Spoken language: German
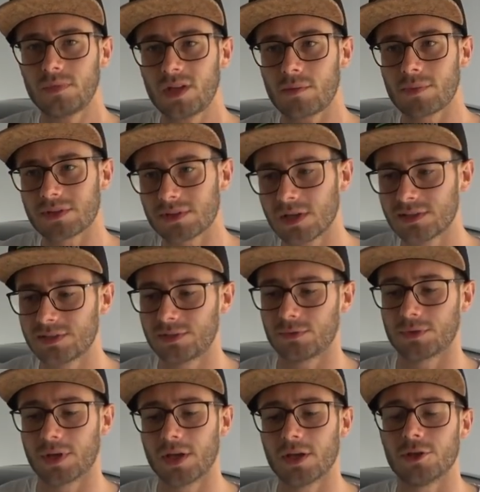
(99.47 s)
man sagt sich,
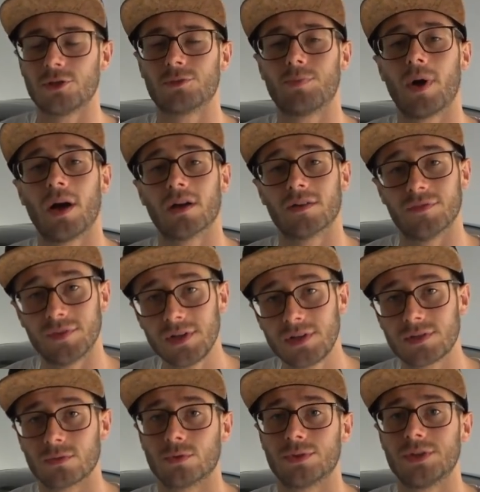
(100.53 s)
okay, ich spare
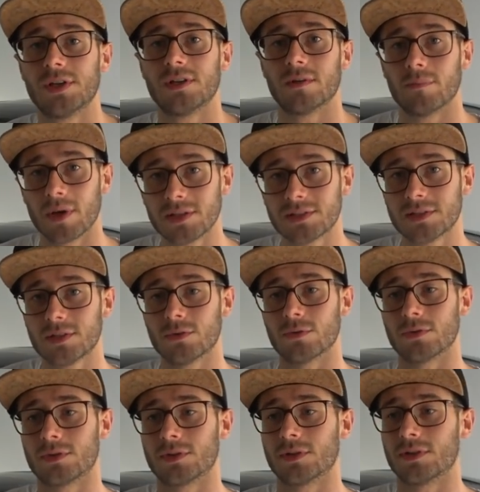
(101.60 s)
Gewicht, rotierende Masse
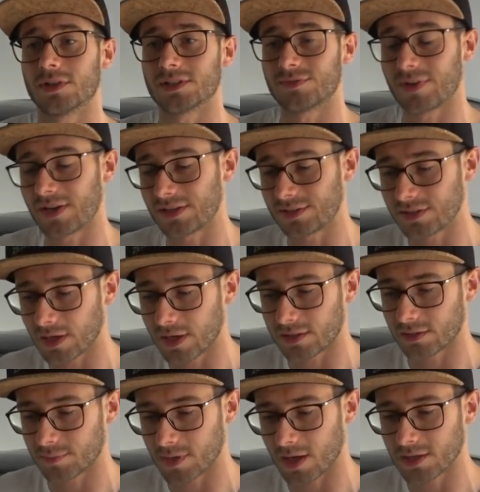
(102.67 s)
und äh, das werde ich direkt
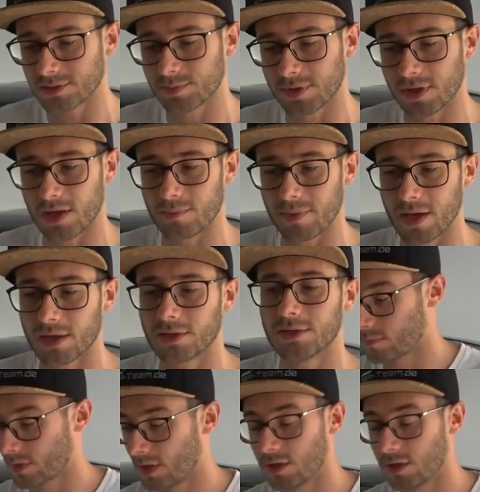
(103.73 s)
am Gaspedal merken.